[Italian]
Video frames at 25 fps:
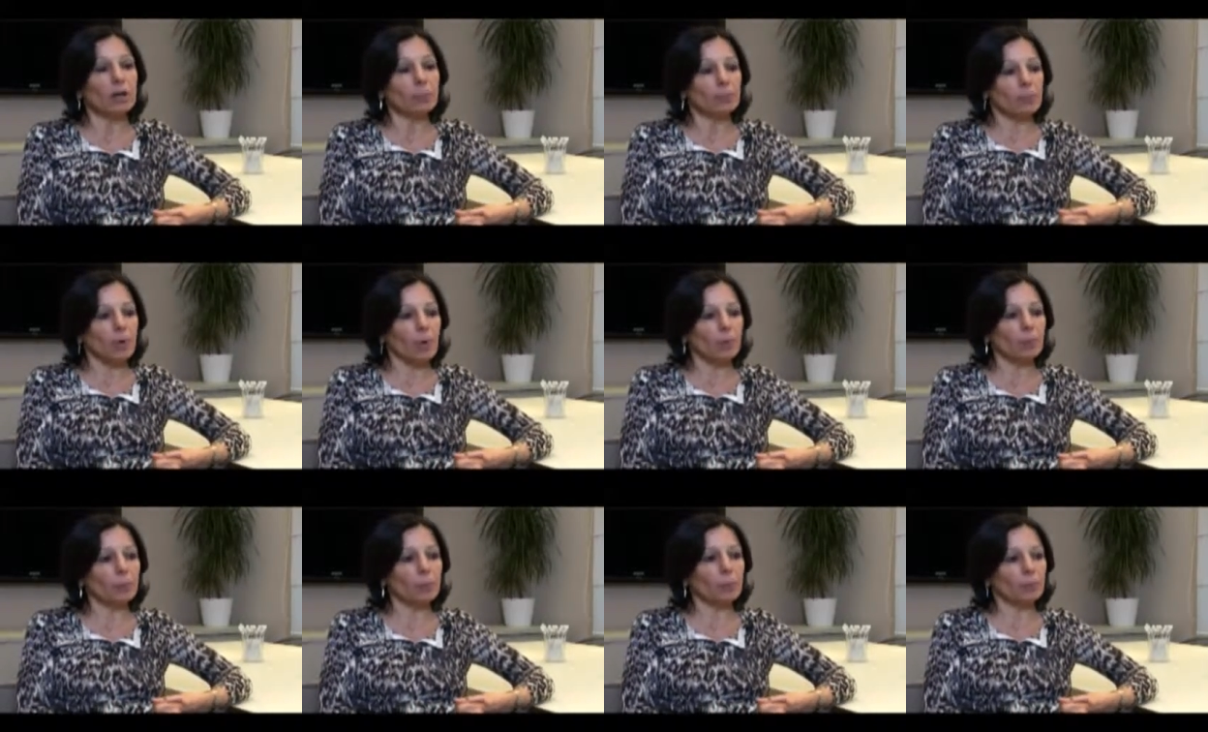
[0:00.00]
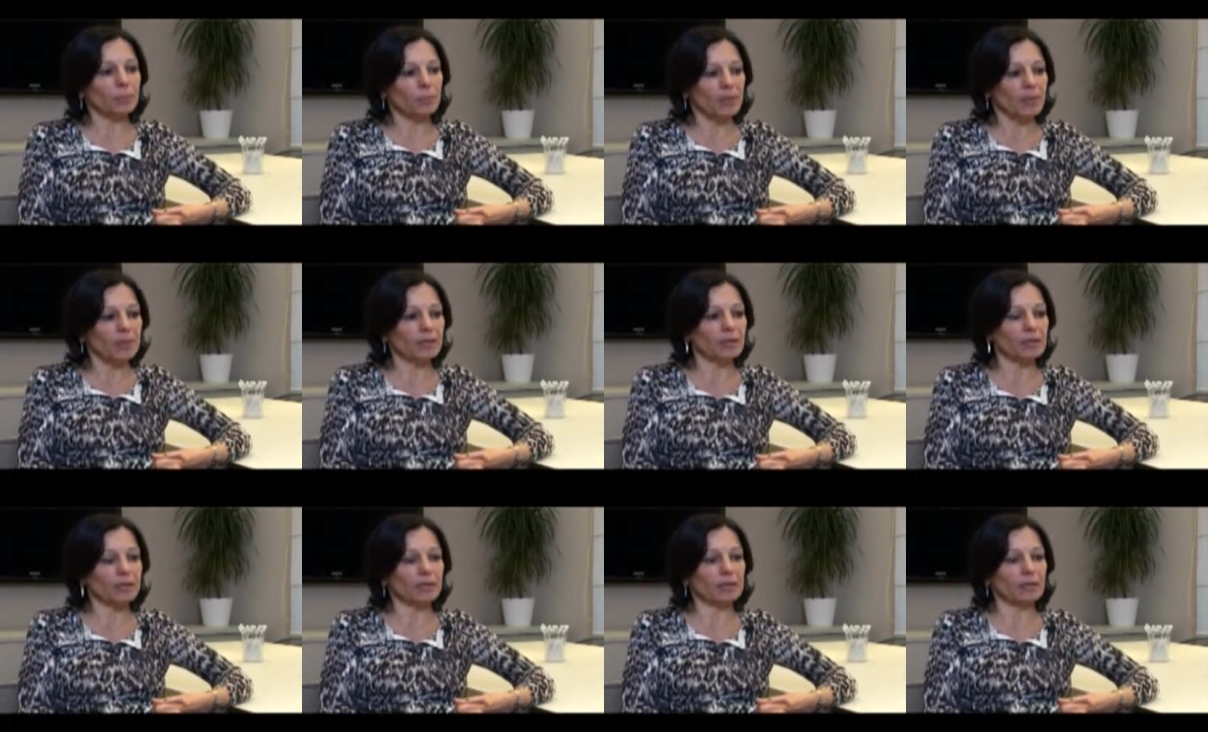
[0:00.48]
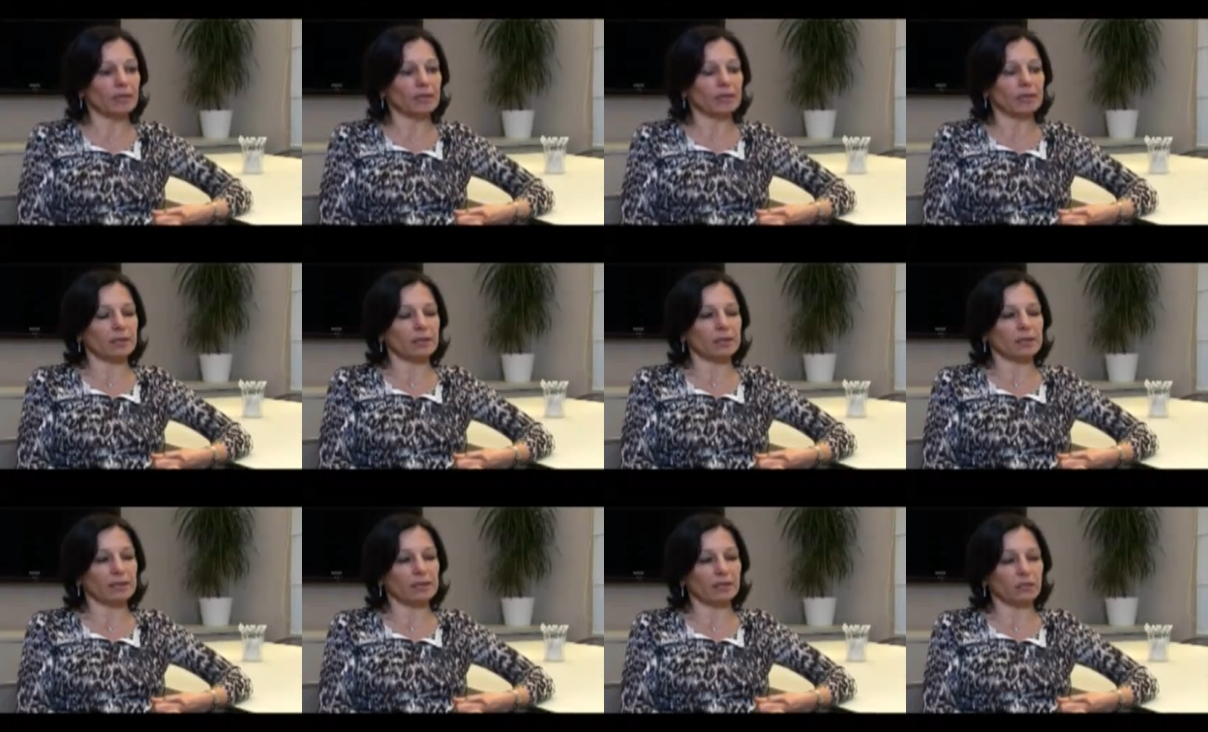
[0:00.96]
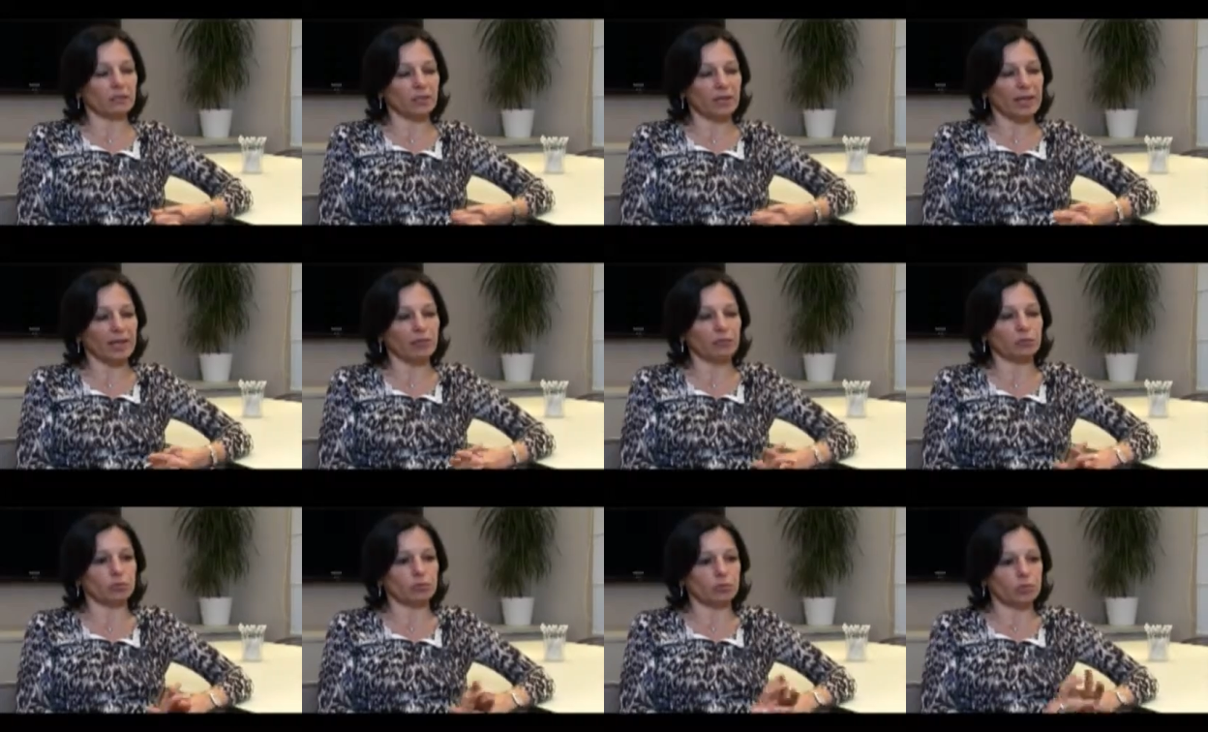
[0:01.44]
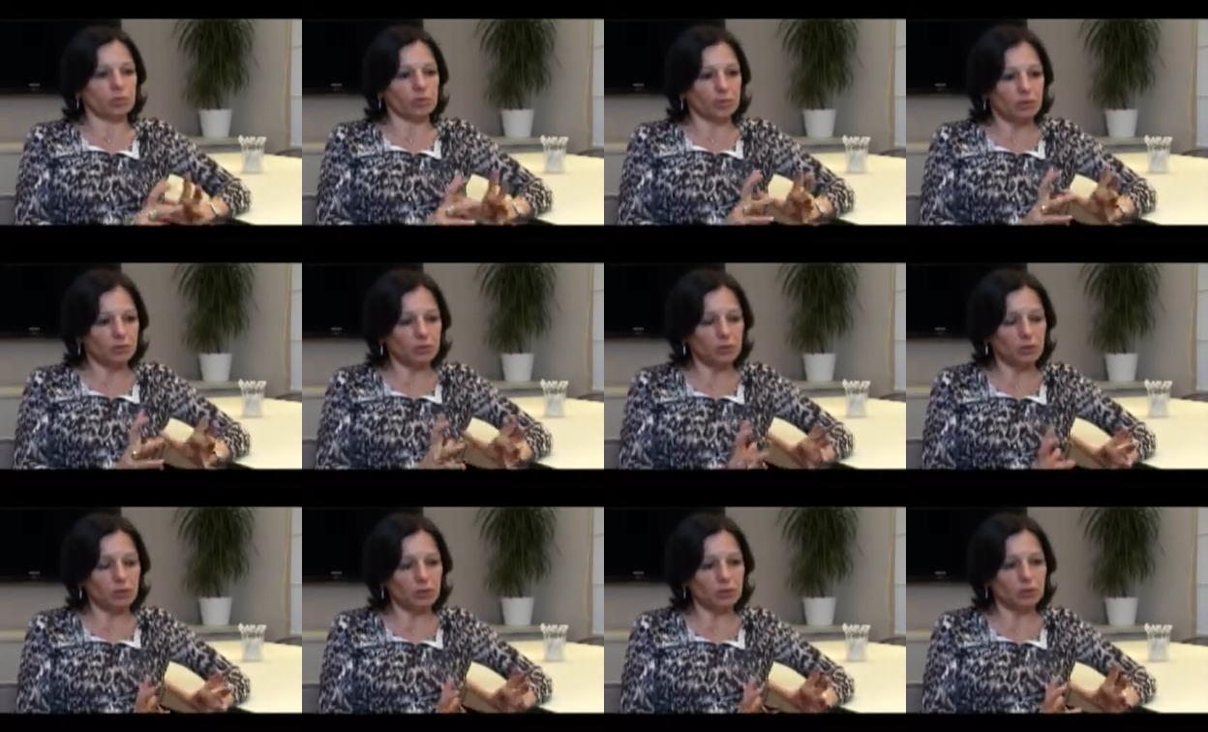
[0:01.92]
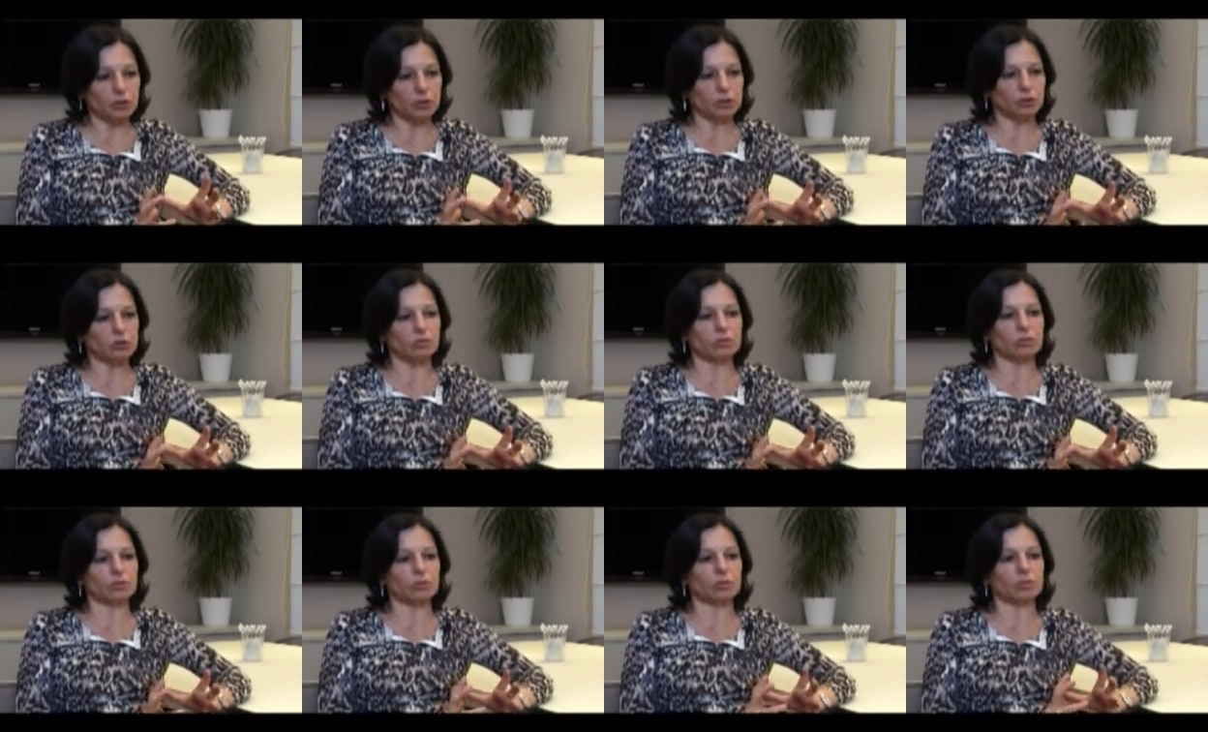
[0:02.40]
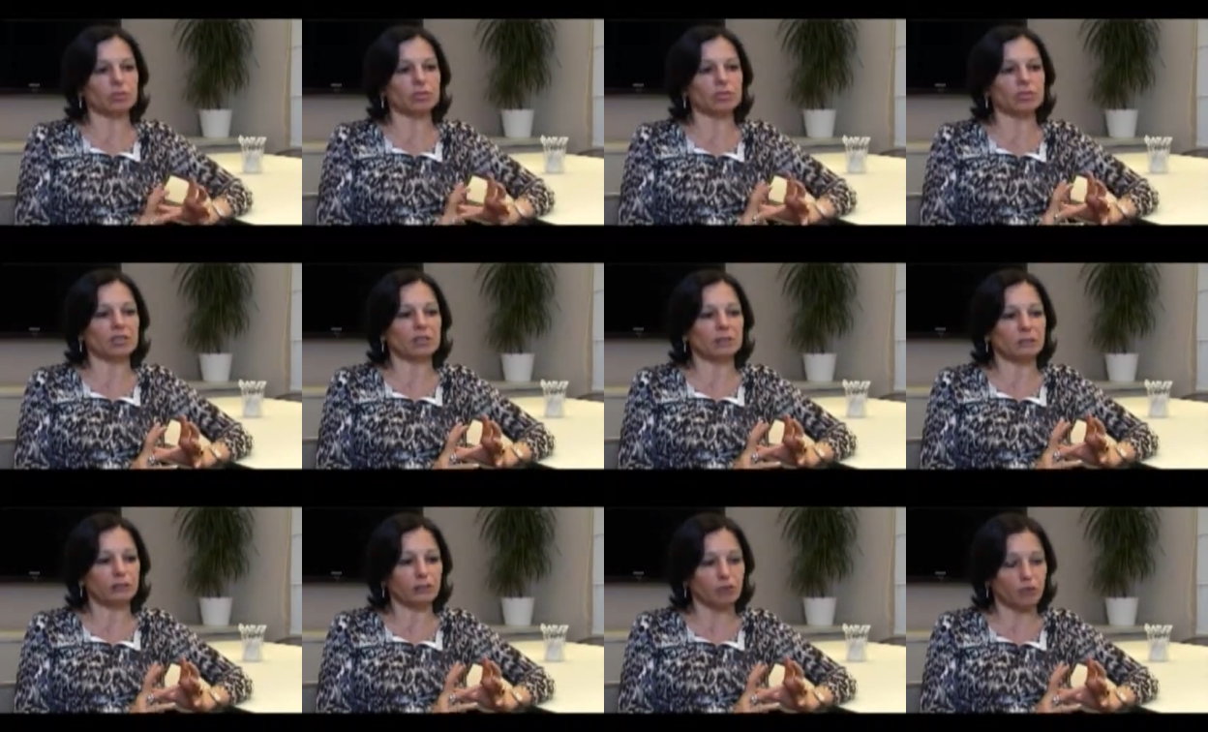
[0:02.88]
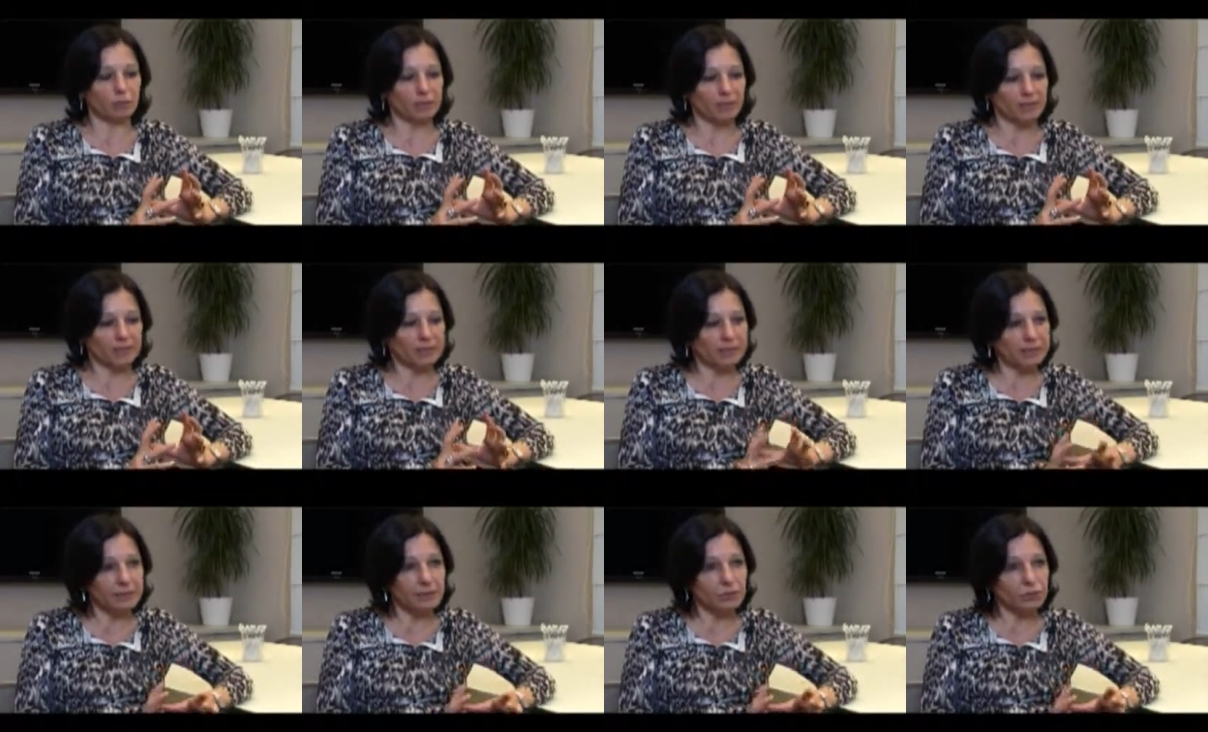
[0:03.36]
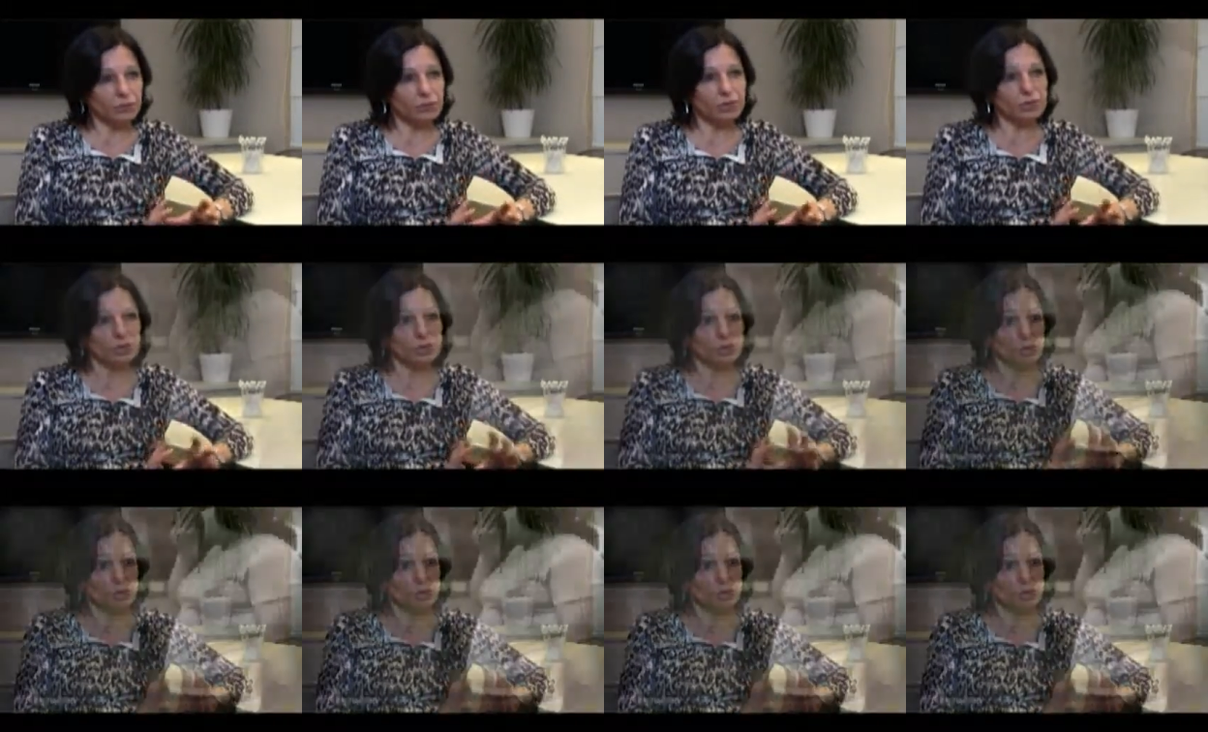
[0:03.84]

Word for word: proprio per eh, lavorare su degli sforzi comuni di informazione, di